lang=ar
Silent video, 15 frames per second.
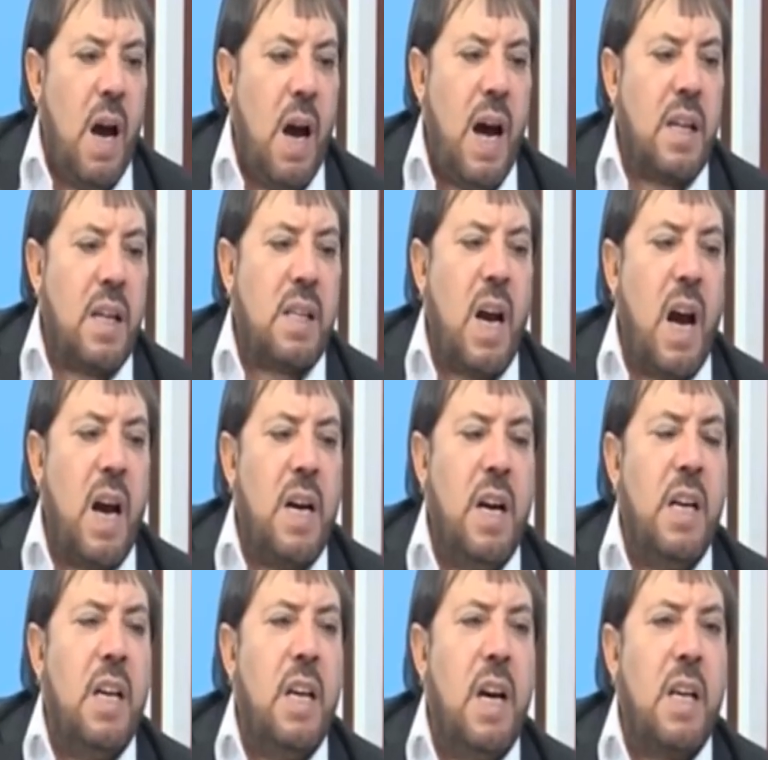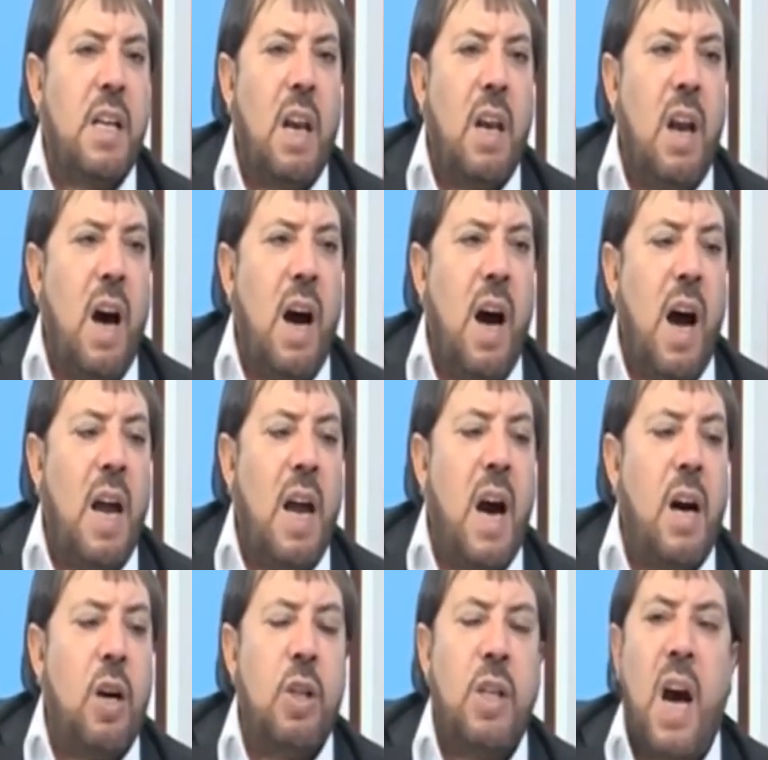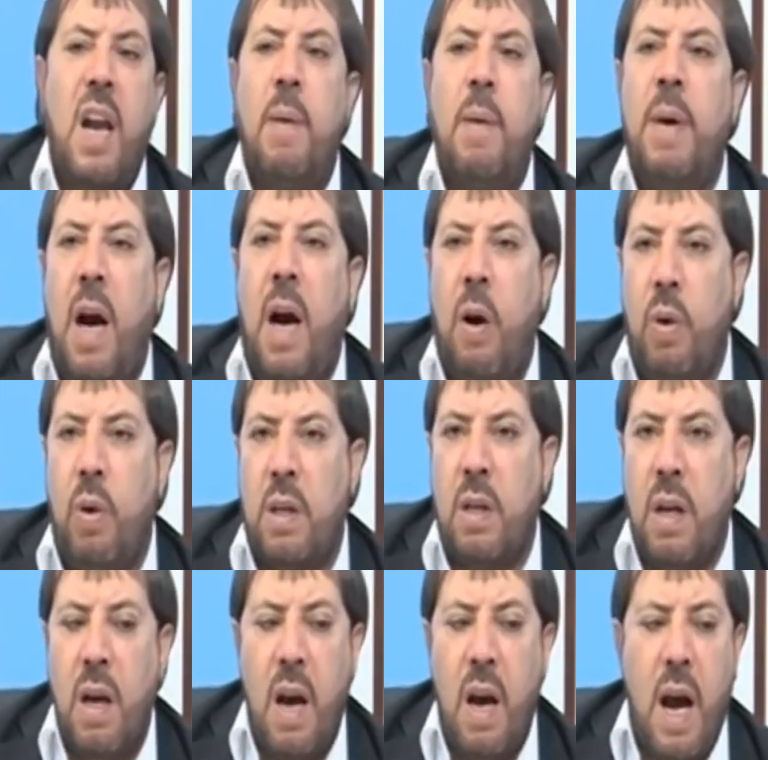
حتى يعينك الله على قتال من حولك